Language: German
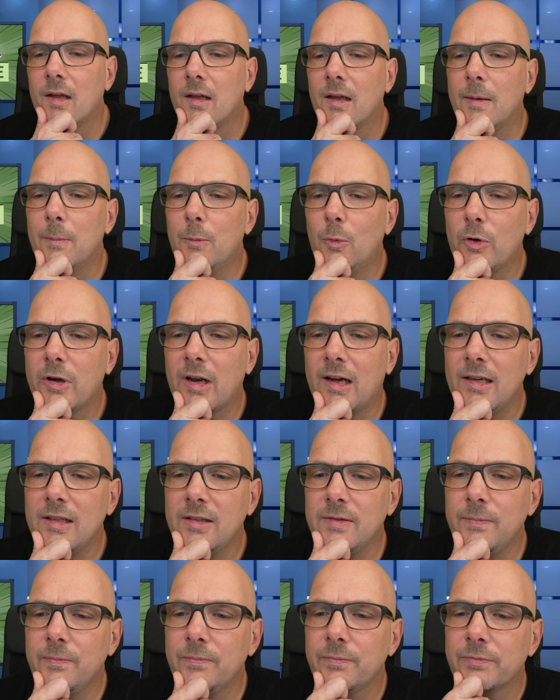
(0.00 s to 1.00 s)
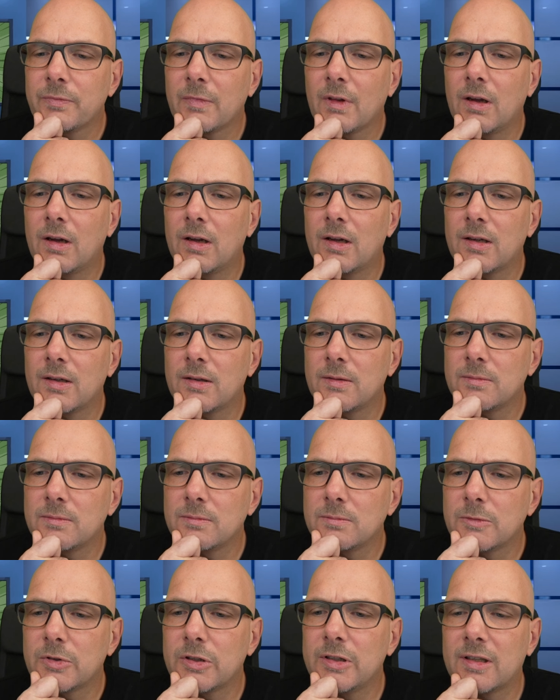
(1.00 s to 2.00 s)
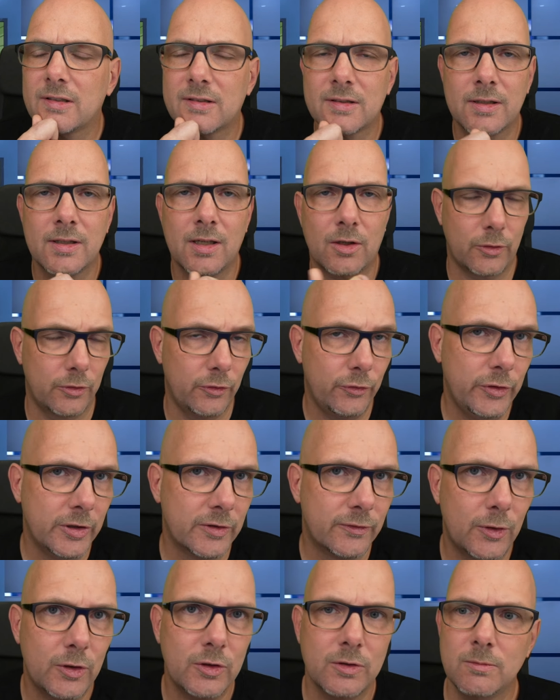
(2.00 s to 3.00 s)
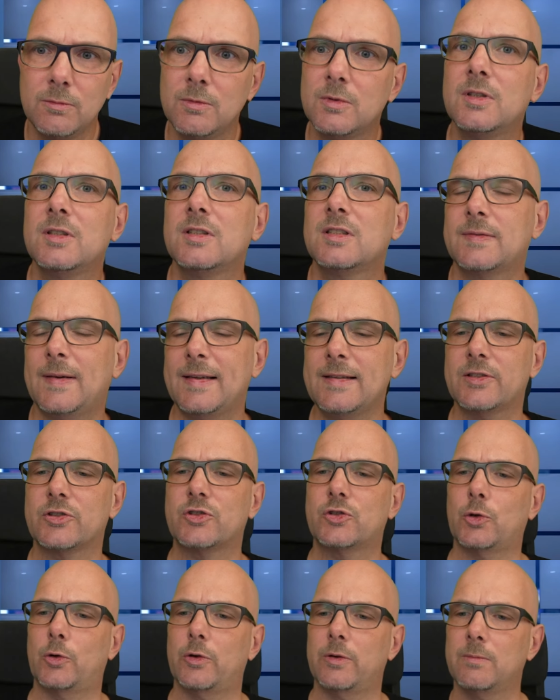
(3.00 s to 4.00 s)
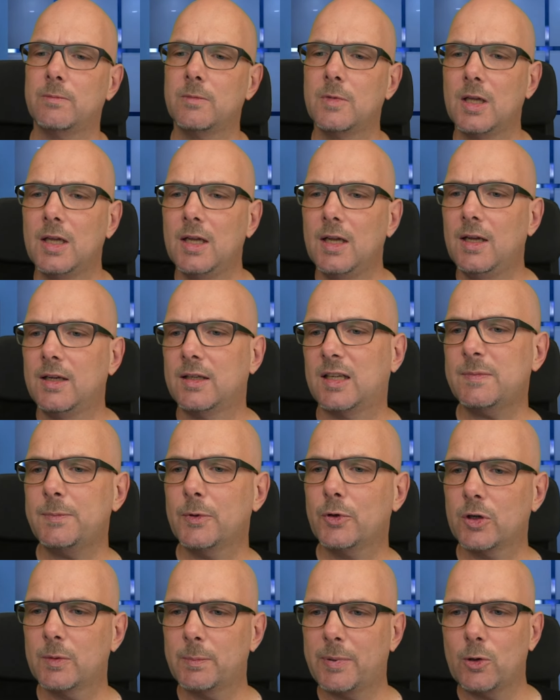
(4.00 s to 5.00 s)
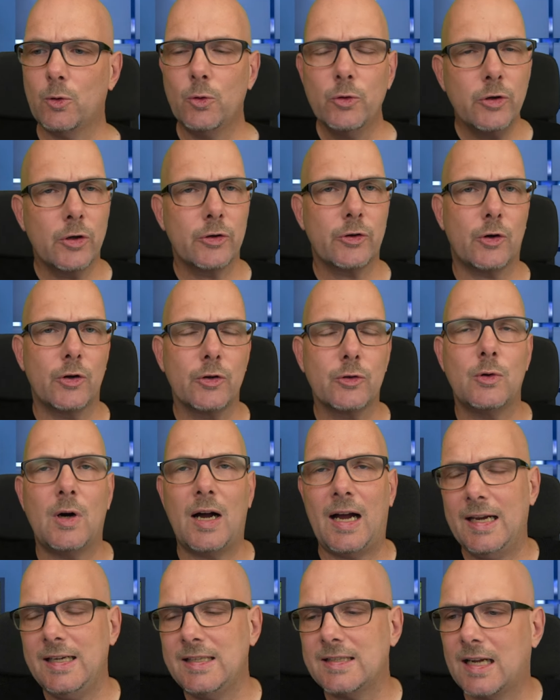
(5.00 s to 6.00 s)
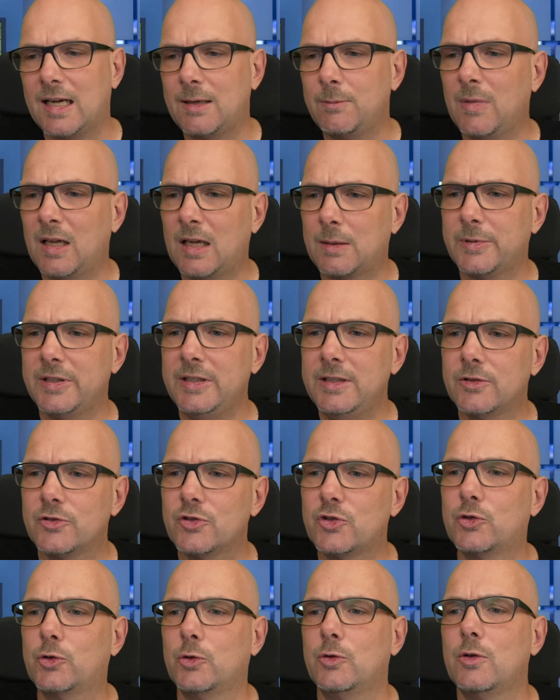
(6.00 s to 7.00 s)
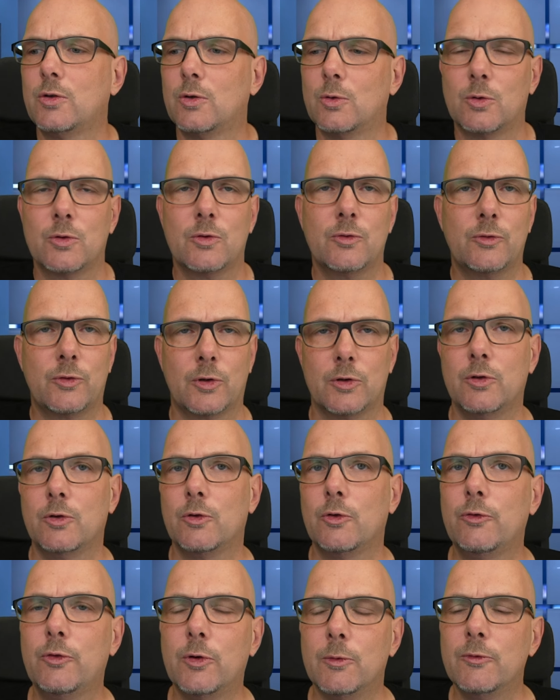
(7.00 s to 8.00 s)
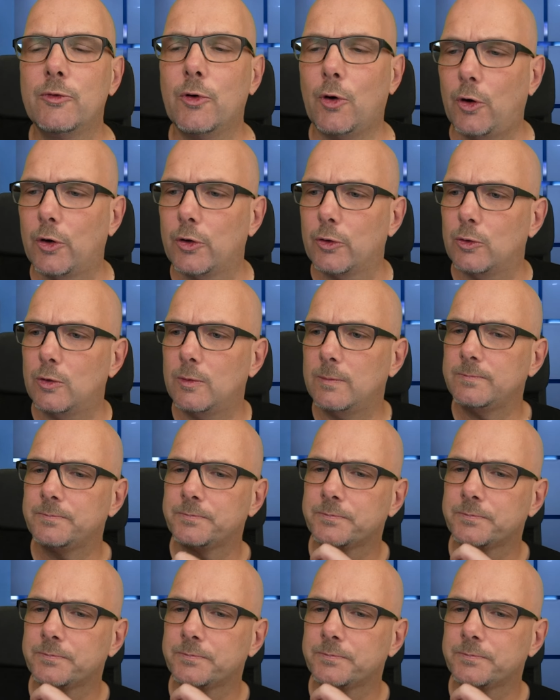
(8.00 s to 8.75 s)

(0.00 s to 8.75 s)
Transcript: Im Monat ähm, sind das dann, also in vier Wochen, 20 Stunden. Das bedeutet, bei 100 Euro Einnahmen habe ich hier einen Stundenlohn von 5 Euro.